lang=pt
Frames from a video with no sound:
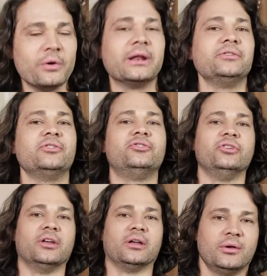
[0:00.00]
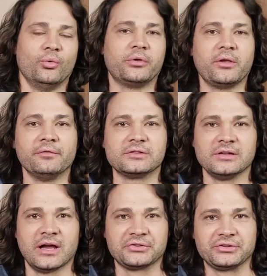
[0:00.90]
o grande dia. O que, que
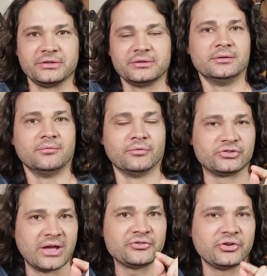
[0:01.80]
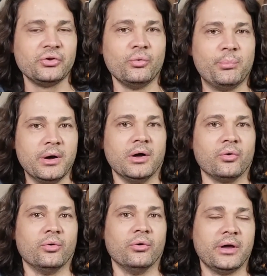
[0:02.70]
você acha? Você acha que o
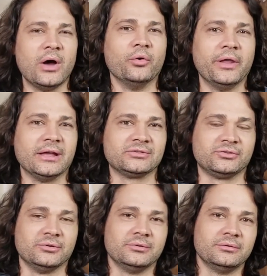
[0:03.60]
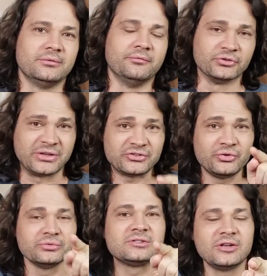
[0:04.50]
banco é honesto? Você acha
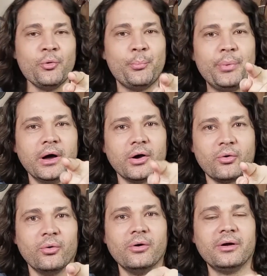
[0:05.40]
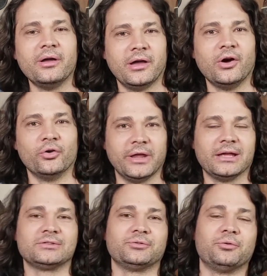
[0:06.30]
que o seu banco é
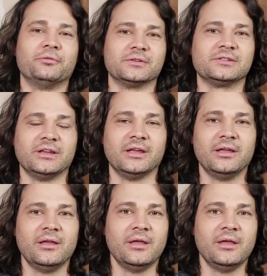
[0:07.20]
honesto com você?